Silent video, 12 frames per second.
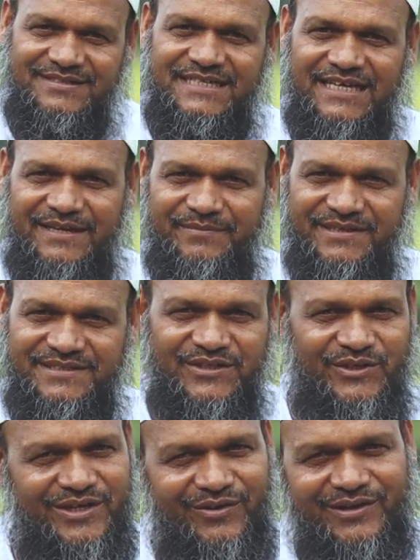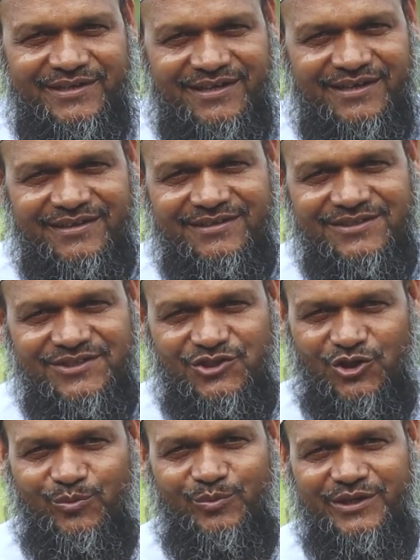ছেলে মেয়ে যে একটা
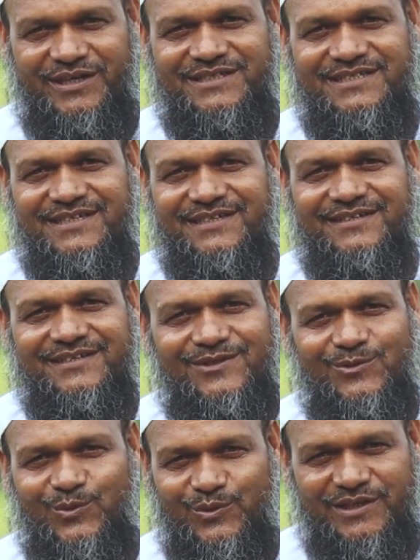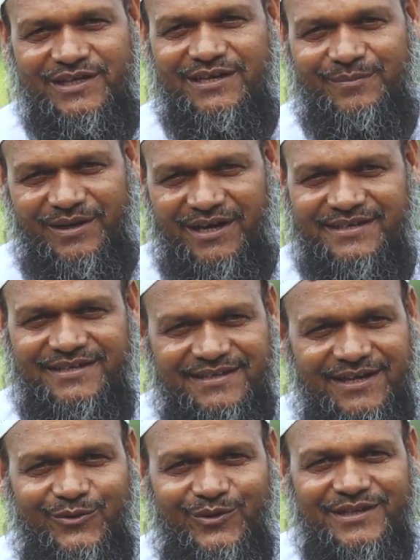জন্ম নিয়েছে ওদের নামে
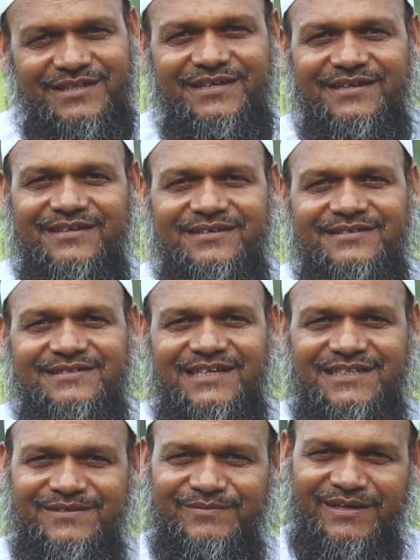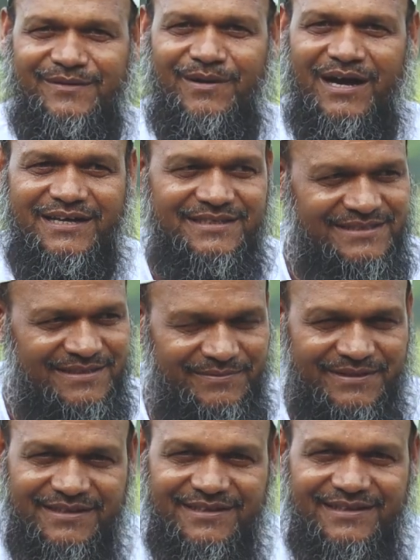আঁকিকা করে দিই সাত ভাগ
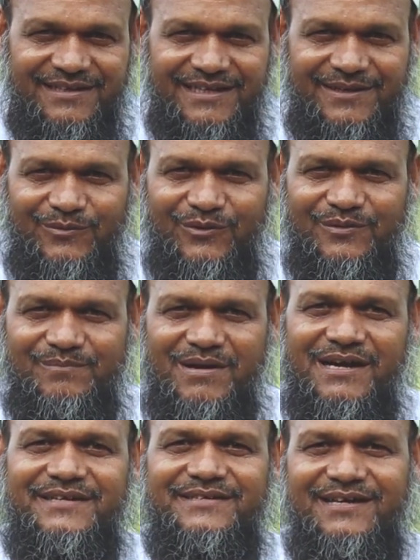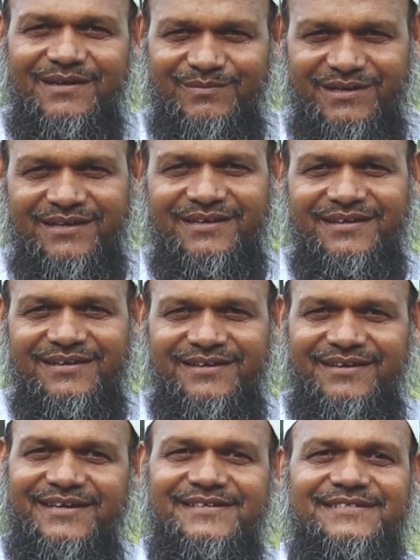হিসাবে এবং বাকিটা আমরা
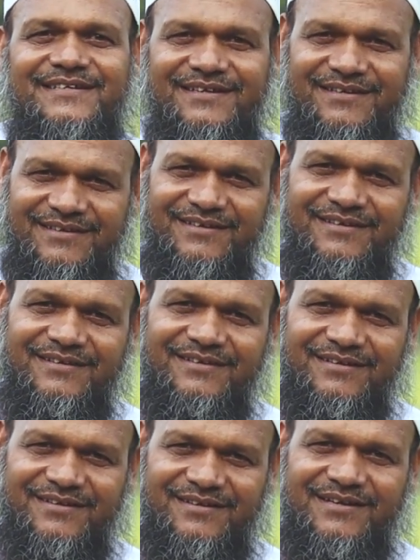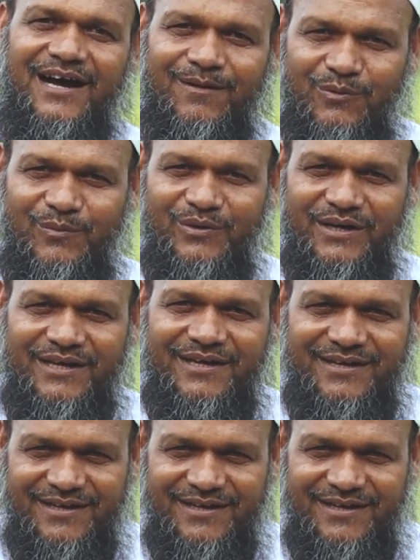নিজেরা খাবো বলে